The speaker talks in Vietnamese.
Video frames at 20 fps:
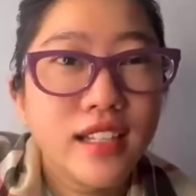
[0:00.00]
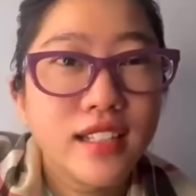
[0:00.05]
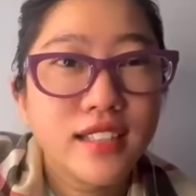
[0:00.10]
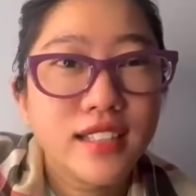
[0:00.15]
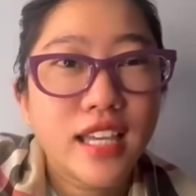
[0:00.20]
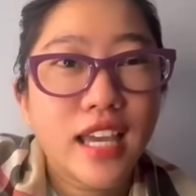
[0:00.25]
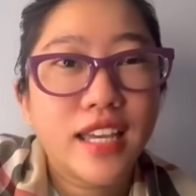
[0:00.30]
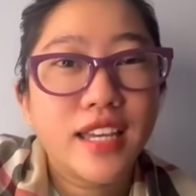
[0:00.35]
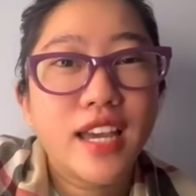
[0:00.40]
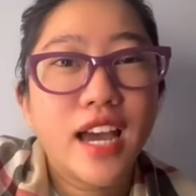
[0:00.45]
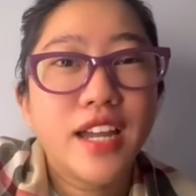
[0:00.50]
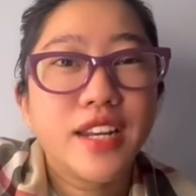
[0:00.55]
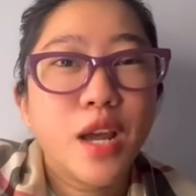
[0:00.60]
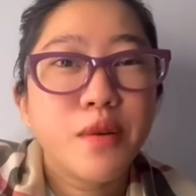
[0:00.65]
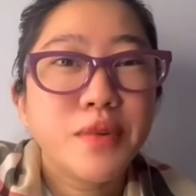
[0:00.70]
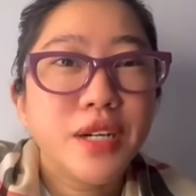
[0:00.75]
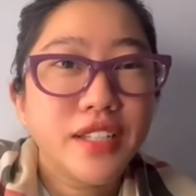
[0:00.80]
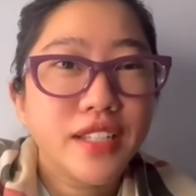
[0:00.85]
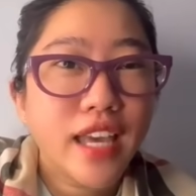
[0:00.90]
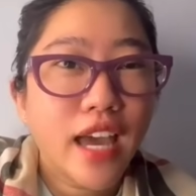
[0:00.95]
thì ờ, nếu
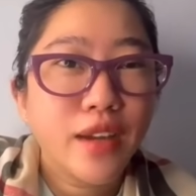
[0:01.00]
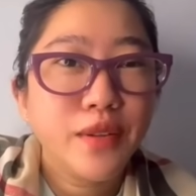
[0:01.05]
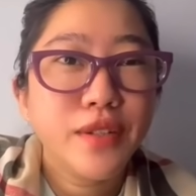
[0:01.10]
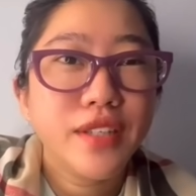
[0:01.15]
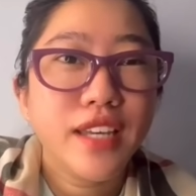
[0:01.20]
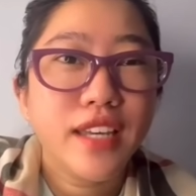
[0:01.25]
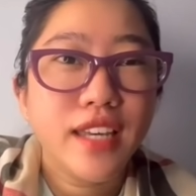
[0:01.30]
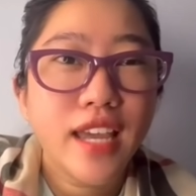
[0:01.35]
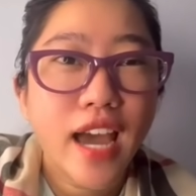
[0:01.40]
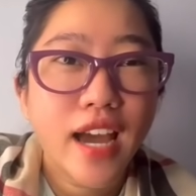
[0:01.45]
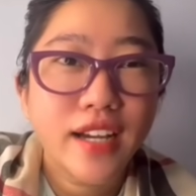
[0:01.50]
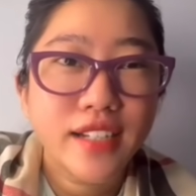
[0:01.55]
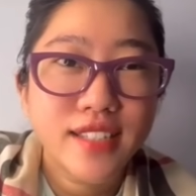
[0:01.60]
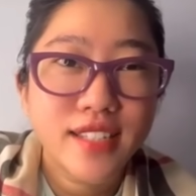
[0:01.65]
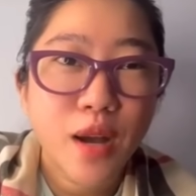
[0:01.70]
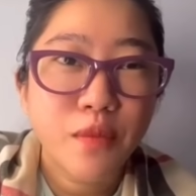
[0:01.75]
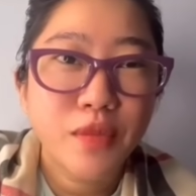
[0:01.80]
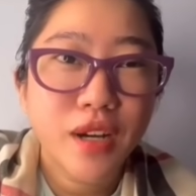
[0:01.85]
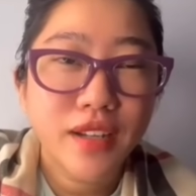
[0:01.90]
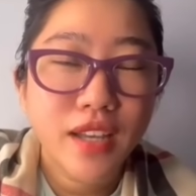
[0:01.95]
mà kể quý vị ha
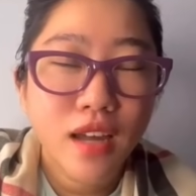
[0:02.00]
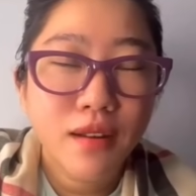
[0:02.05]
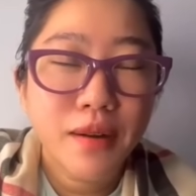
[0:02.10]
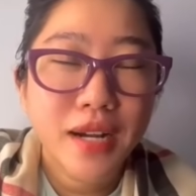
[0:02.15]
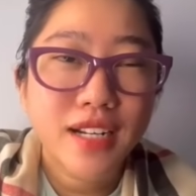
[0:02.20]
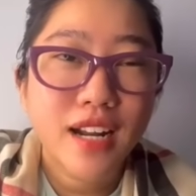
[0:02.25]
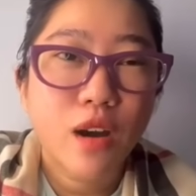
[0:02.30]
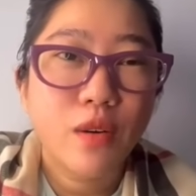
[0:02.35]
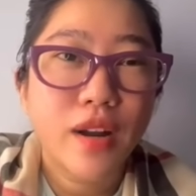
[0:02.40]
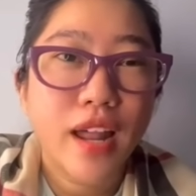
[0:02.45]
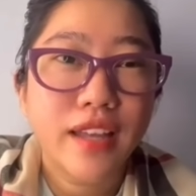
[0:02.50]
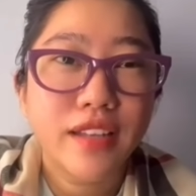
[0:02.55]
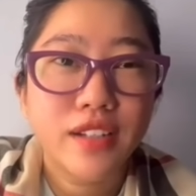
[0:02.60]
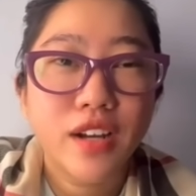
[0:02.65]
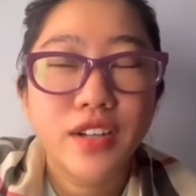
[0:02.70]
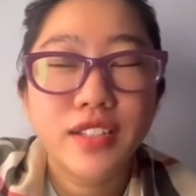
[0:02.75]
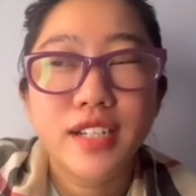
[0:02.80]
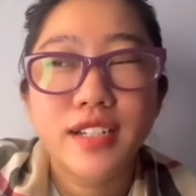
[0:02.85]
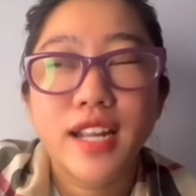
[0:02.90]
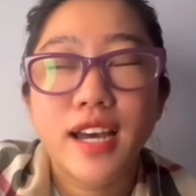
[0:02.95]
xong rồi cái bắt đầu là
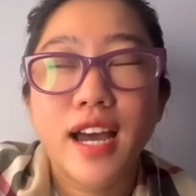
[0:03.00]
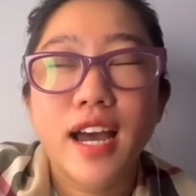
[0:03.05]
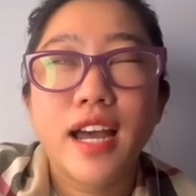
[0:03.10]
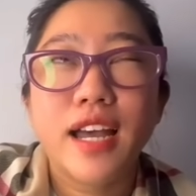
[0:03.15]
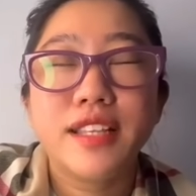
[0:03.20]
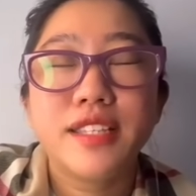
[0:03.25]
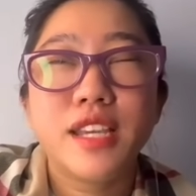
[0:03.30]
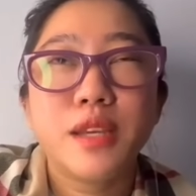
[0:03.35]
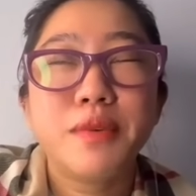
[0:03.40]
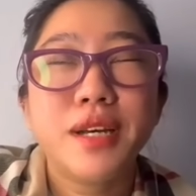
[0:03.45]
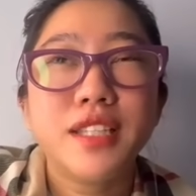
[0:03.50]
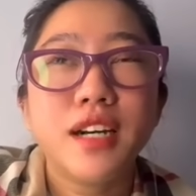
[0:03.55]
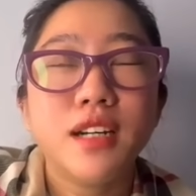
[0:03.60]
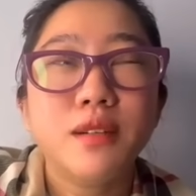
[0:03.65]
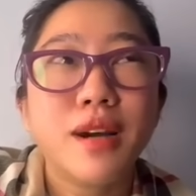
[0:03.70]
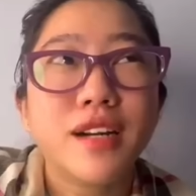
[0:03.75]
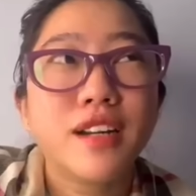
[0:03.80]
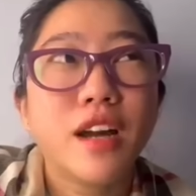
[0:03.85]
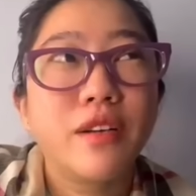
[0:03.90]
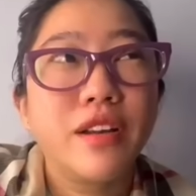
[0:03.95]
coi như là chị bé tư
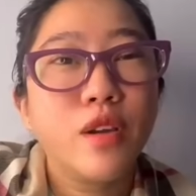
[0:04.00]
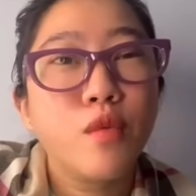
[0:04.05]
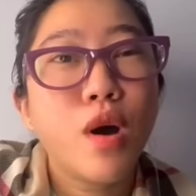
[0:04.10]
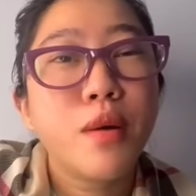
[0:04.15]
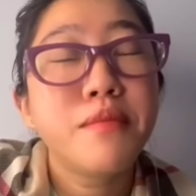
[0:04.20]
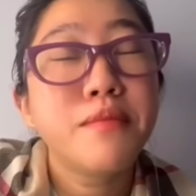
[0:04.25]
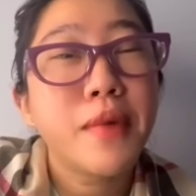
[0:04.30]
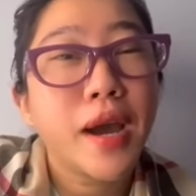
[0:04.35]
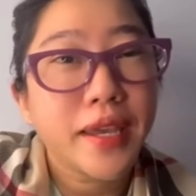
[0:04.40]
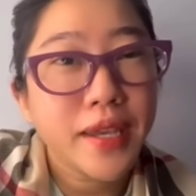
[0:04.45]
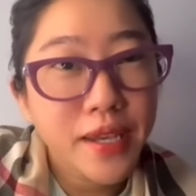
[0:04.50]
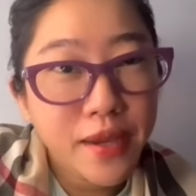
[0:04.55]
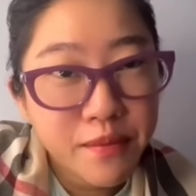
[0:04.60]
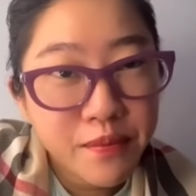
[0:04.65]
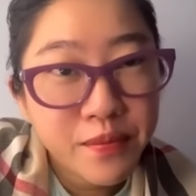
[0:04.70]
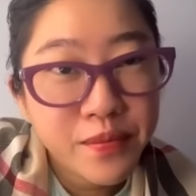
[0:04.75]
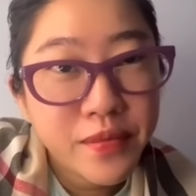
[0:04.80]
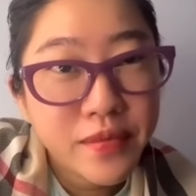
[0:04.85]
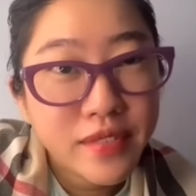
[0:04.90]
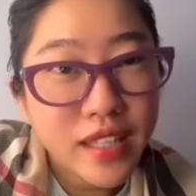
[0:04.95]
bắt đầu đi quanh mỹ
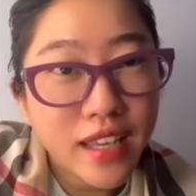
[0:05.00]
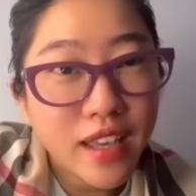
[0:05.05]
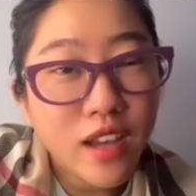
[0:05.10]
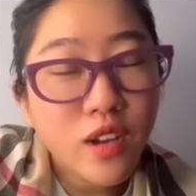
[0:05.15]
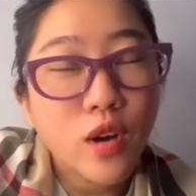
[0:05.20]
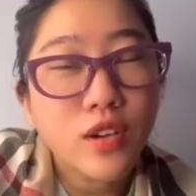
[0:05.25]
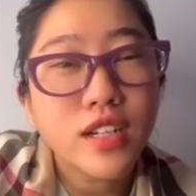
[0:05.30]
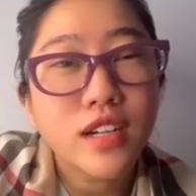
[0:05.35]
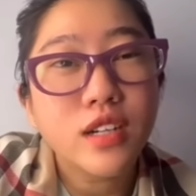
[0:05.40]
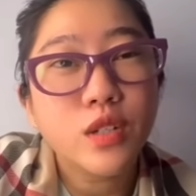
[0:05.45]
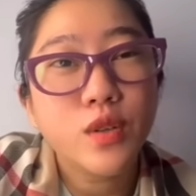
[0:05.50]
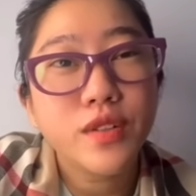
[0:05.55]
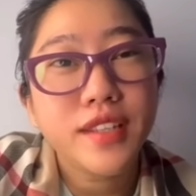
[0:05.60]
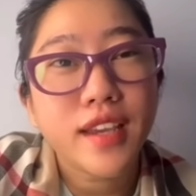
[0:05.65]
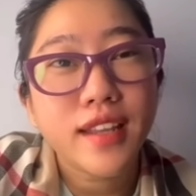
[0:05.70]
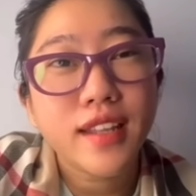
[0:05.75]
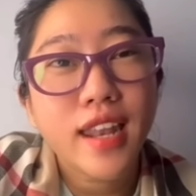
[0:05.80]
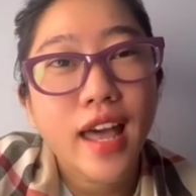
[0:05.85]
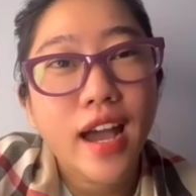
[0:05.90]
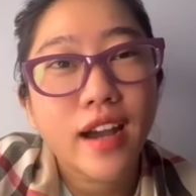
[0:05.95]
thì cái con đường của
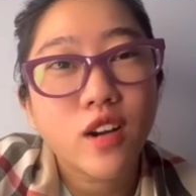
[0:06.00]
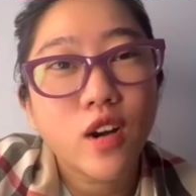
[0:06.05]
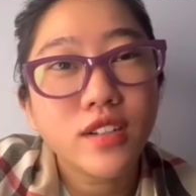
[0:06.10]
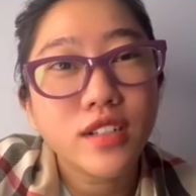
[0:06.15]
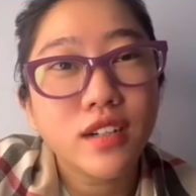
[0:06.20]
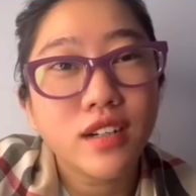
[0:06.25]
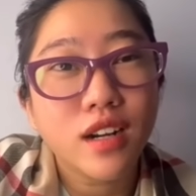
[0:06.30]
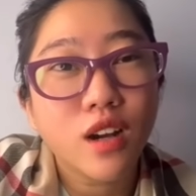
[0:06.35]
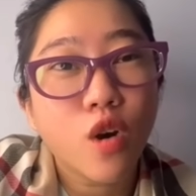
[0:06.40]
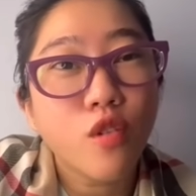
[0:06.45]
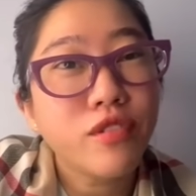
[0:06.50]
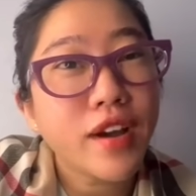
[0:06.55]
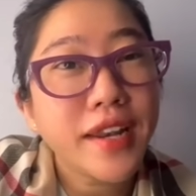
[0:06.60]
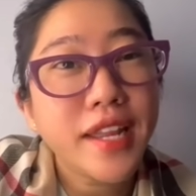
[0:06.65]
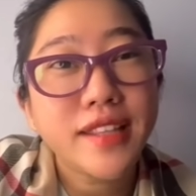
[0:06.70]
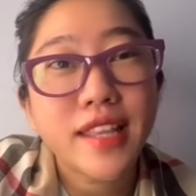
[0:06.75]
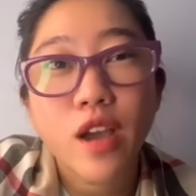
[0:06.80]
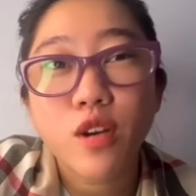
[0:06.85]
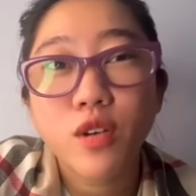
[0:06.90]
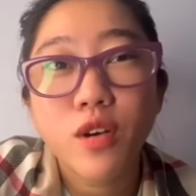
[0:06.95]
chị là con đường cũng phải
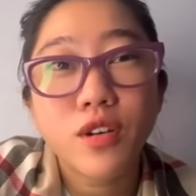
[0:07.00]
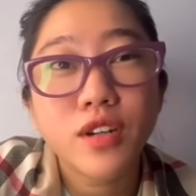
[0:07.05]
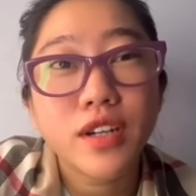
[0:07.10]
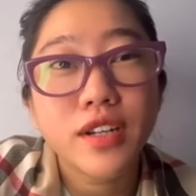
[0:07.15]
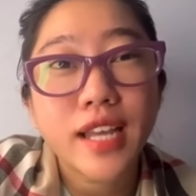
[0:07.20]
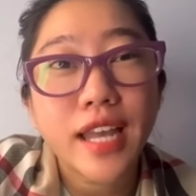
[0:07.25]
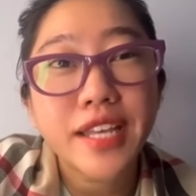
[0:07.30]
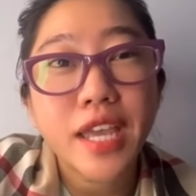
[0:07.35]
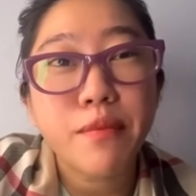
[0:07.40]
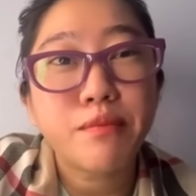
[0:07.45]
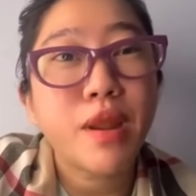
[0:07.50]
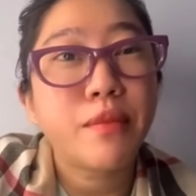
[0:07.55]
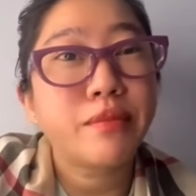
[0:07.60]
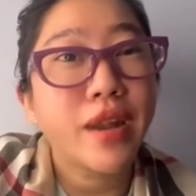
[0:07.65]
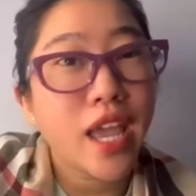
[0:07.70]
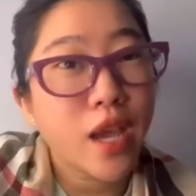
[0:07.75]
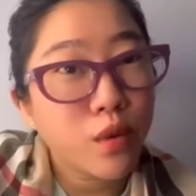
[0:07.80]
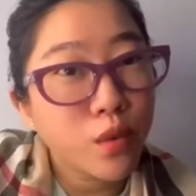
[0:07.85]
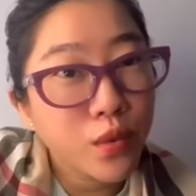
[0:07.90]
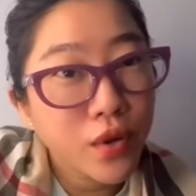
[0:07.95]
đi theo con cái nghiệp làm
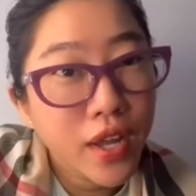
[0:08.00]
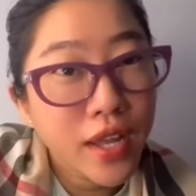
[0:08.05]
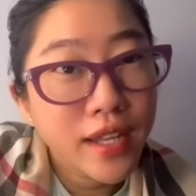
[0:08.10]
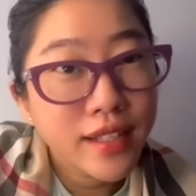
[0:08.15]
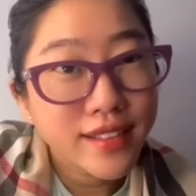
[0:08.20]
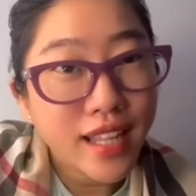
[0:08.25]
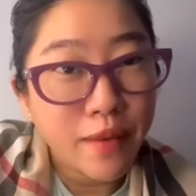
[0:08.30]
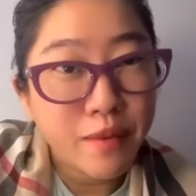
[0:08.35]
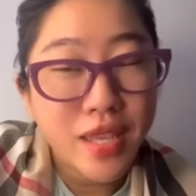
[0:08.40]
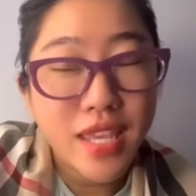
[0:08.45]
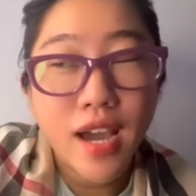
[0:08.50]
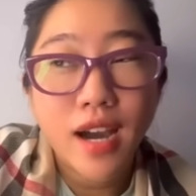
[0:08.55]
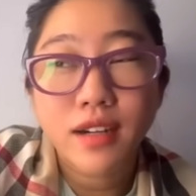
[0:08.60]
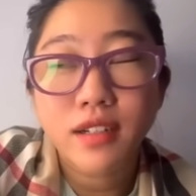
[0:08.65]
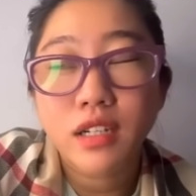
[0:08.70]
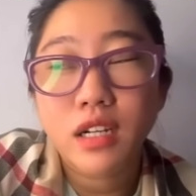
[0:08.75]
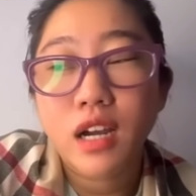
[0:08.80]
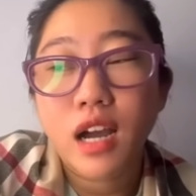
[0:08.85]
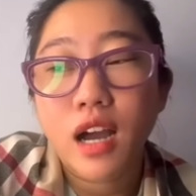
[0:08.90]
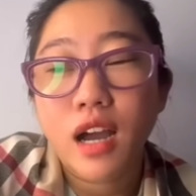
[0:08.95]
neo tại bây giờ
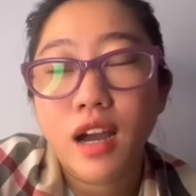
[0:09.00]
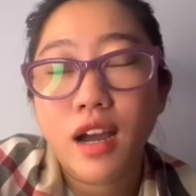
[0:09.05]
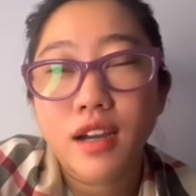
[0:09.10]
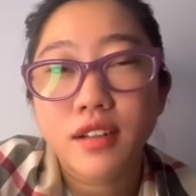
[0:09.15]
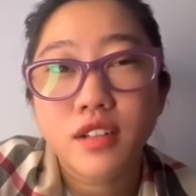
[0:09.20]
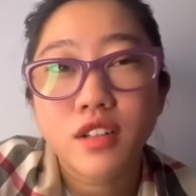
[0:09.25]
à,